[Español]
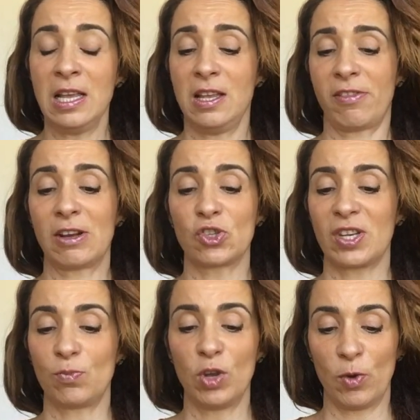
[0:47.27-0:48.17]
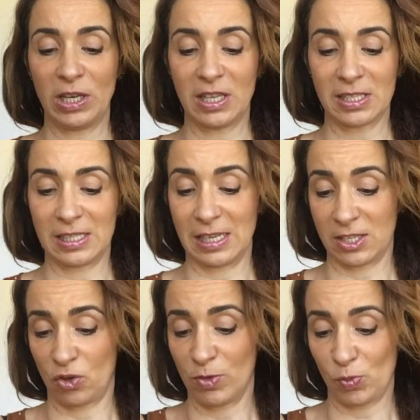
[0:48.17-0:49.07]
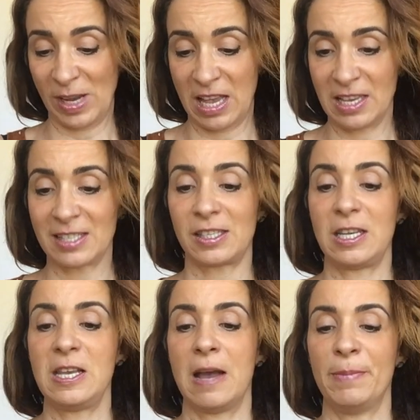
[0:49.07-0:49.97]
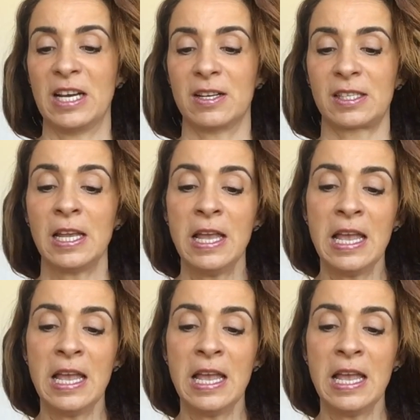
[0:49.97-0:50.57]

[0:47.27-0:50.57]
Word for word: y hace cosas muy bonitas desde que somos pequeñas y amigas.